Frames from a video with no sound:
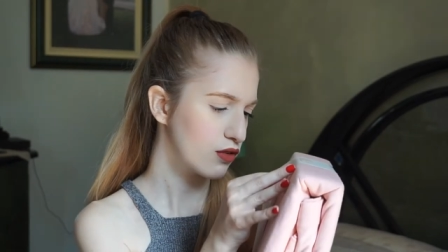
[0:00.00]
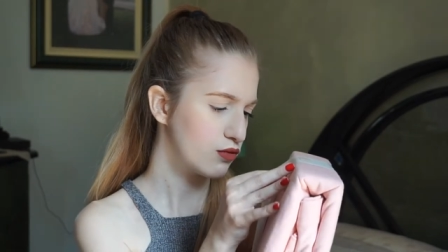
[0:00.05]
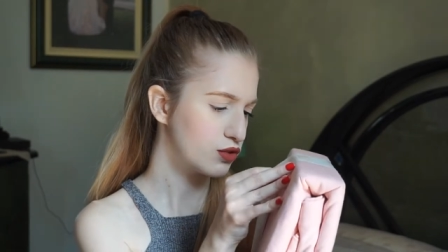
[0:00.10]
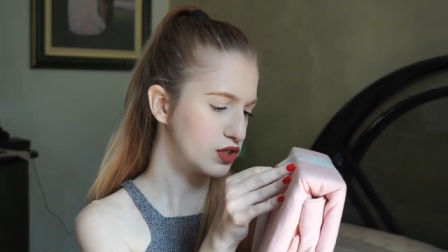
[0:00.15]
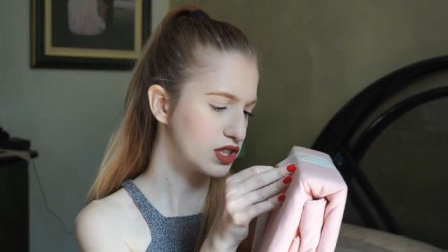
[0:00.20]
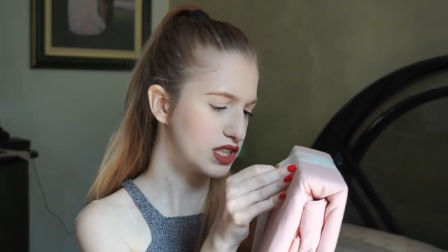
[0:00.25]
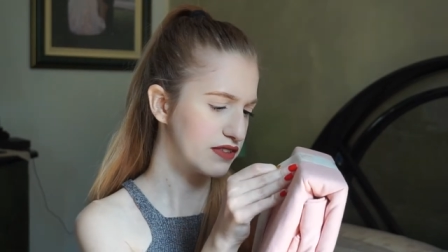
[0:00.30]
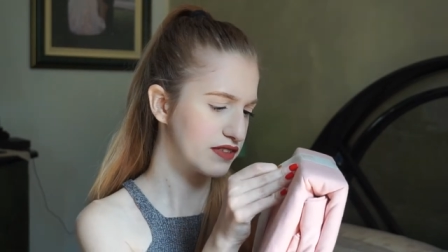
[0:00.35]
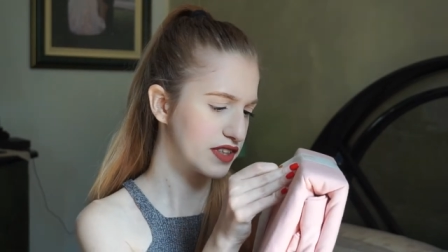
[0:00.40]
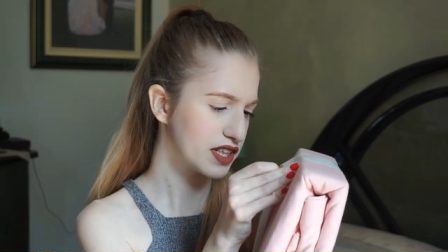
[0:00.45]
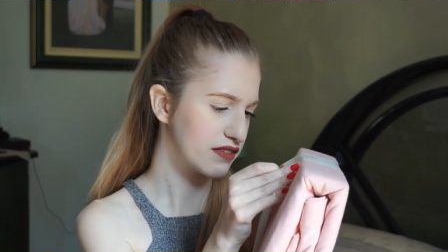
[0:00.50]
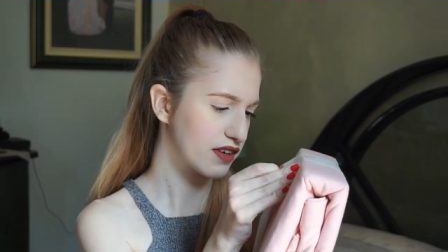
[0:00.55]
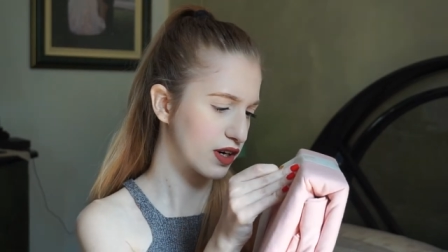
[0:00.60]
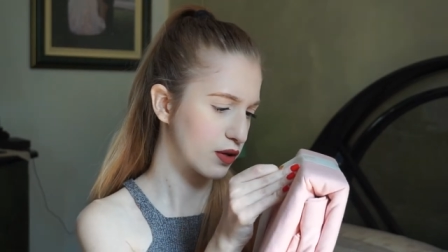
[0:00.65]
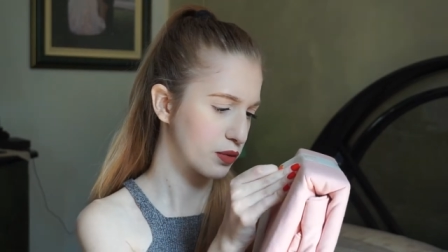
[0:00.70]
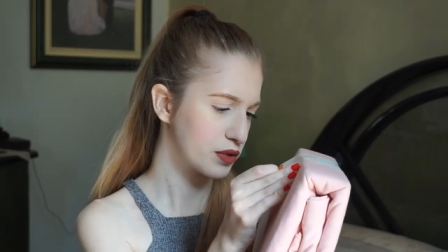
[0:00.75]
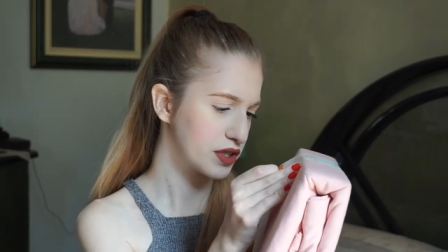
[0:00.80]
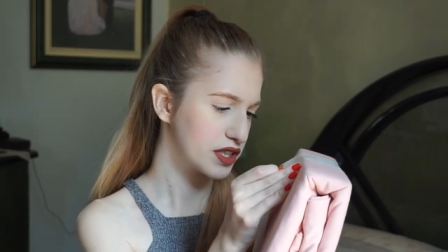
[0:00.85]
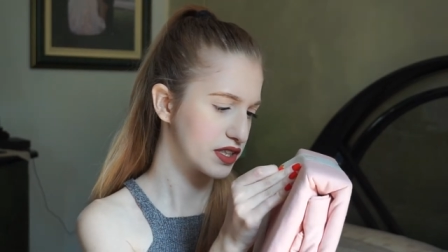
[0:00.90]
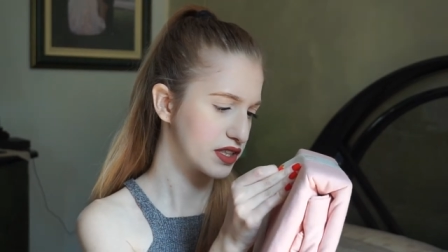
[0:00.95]
forse veniva
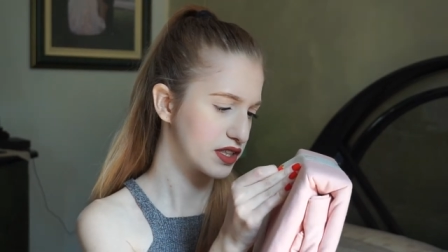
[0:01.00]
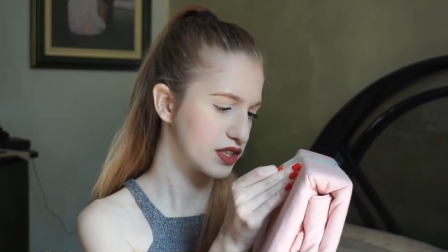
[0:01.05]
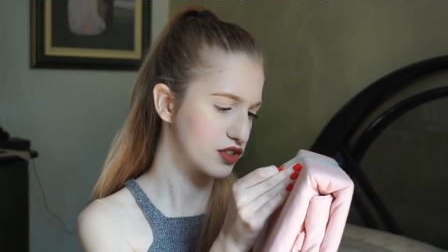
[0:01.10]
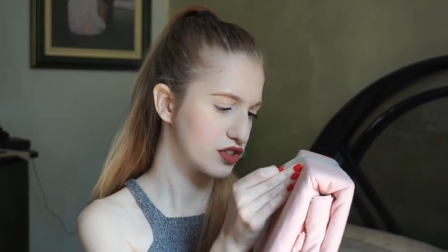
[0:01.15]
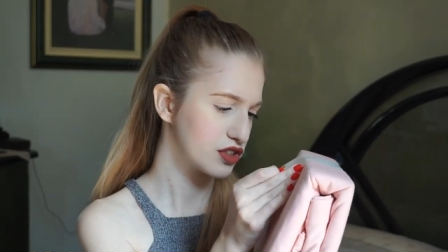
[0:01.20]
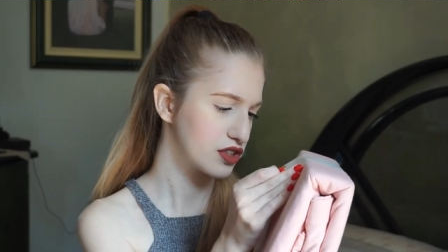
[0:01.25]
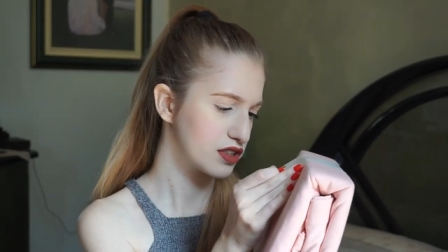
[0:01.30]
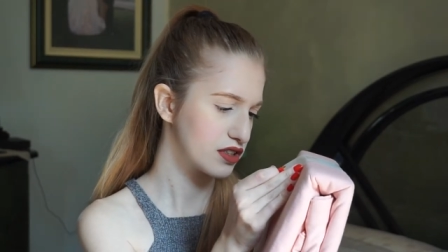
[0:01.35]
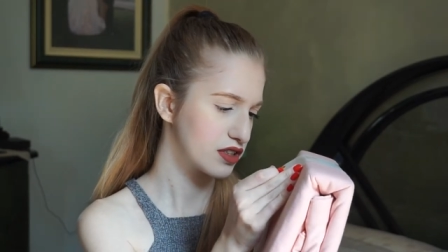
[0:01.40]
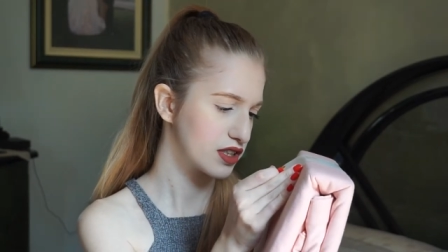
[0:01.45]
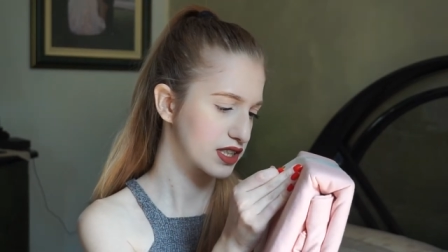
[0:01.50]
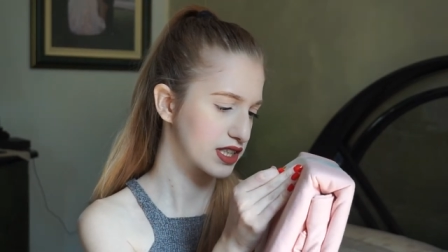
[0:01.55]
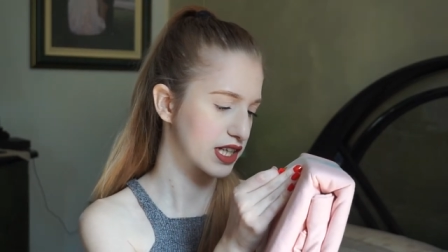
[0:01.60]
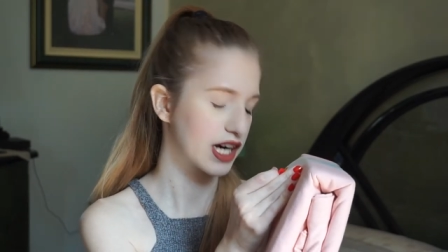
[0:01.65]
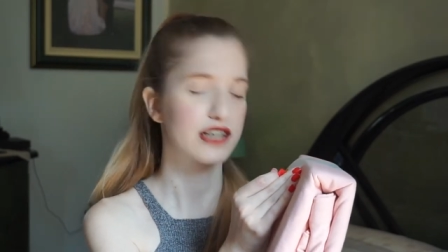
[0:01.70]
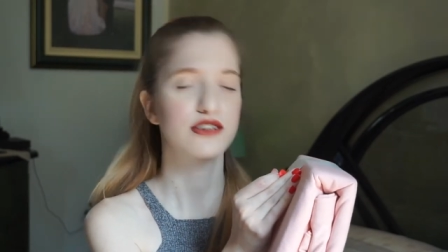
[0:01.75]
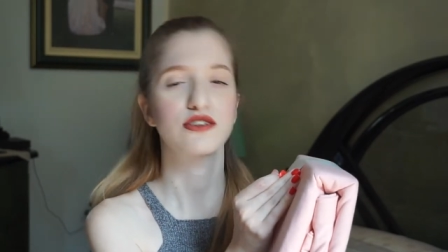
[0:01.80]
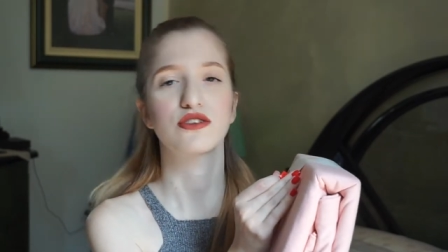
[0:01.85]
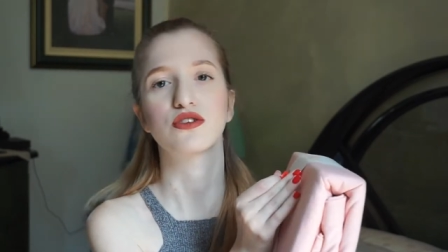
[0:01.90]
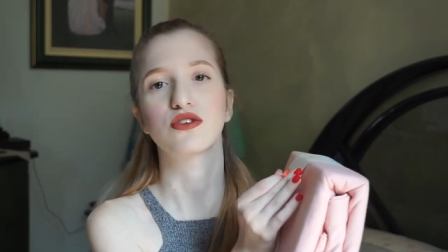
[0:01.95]
15
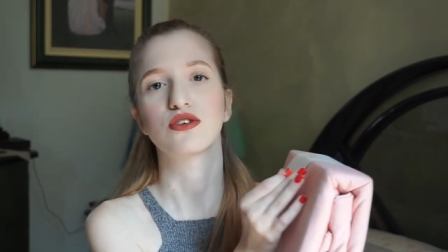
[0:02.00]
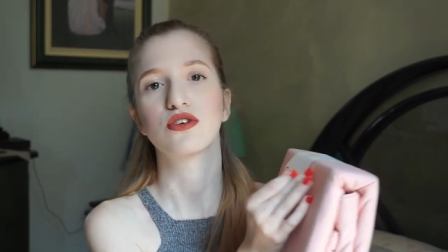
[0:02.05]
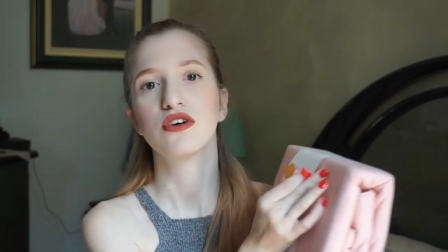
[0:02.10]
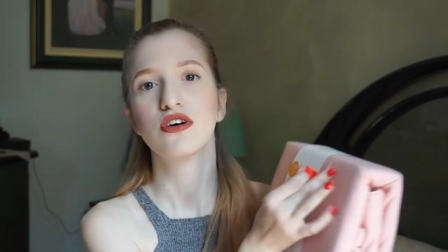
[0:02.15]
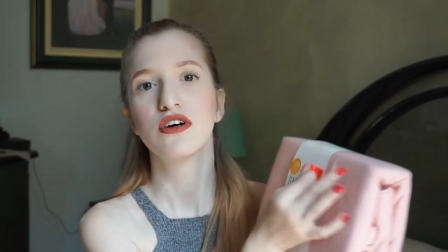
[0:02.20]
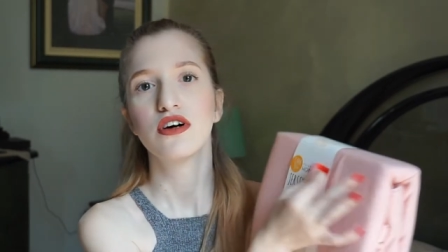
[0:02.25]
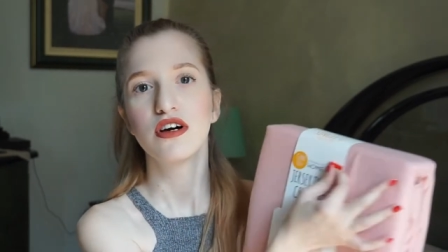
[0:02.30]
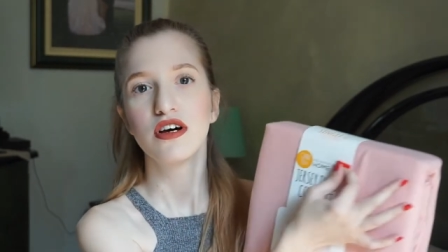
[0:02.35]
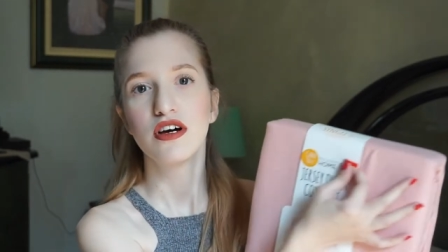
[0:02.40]
esatto